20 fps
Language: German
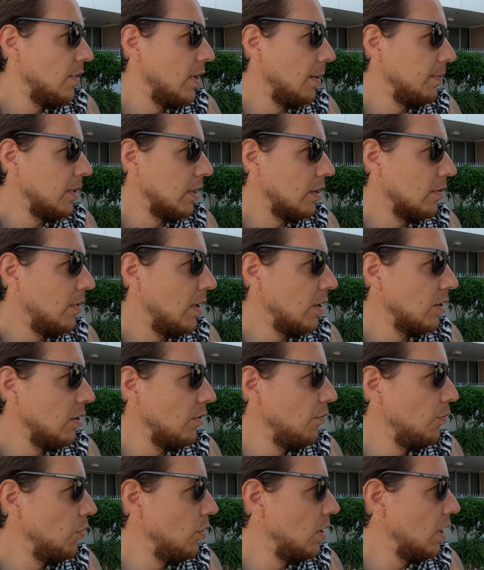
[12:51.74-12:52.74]
Wir haben jetzt
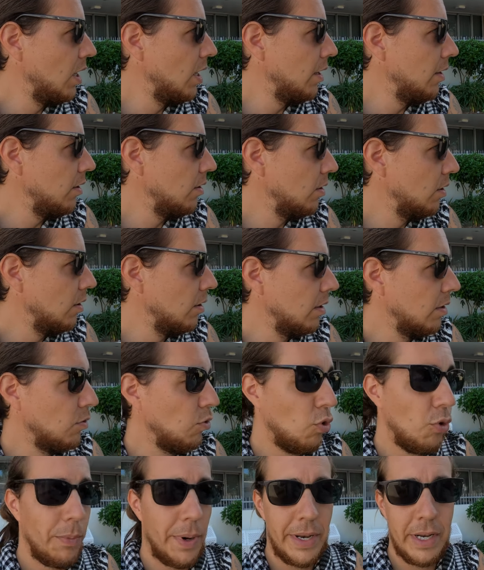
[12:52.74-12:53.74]
quasi für äh, den
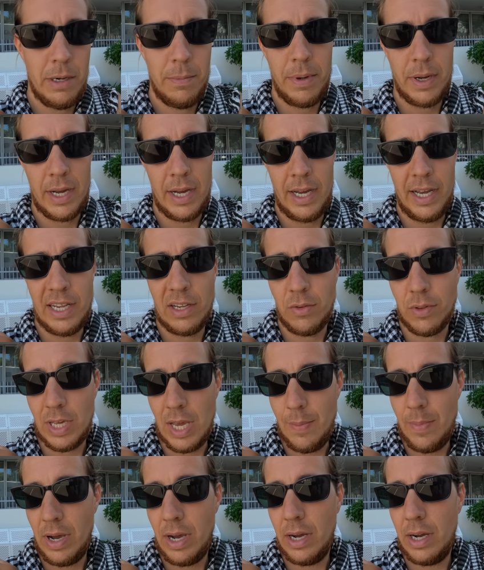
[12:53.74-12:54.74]
Koromandel-Bereich uns
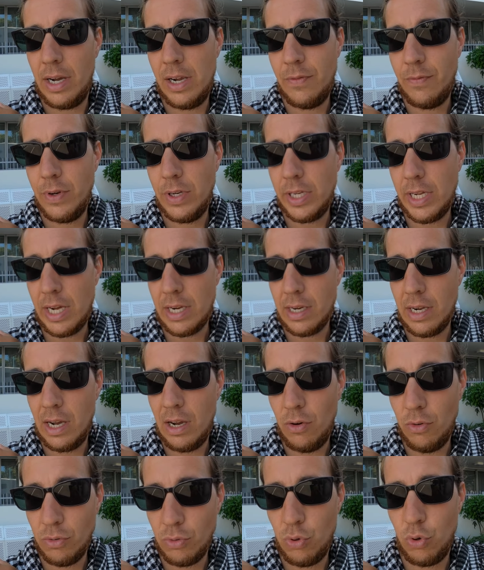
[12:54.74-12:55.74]
einmal halt
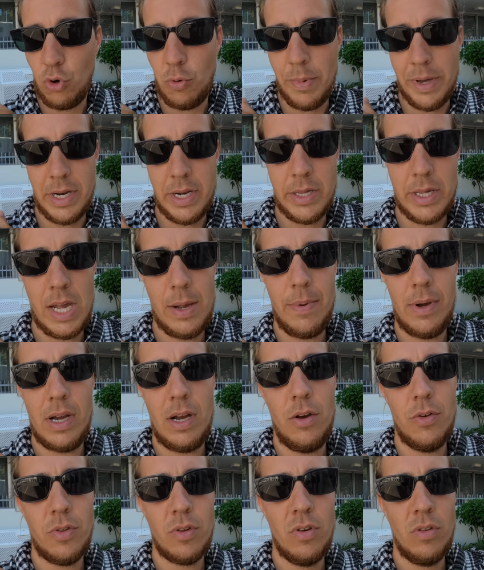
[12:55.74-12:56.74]
Pichanga und Koromandel
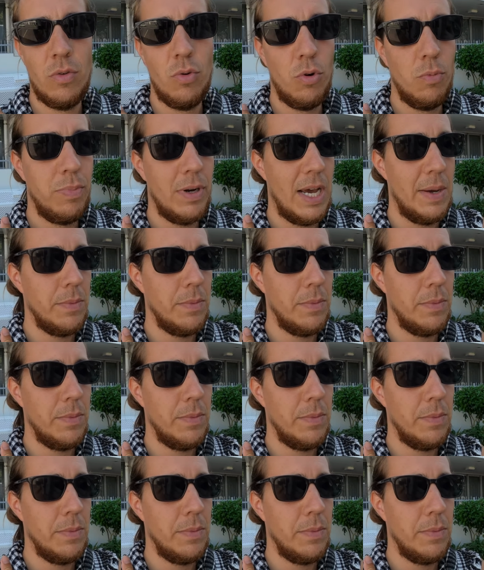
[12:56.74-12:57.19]
selber rausgesucht,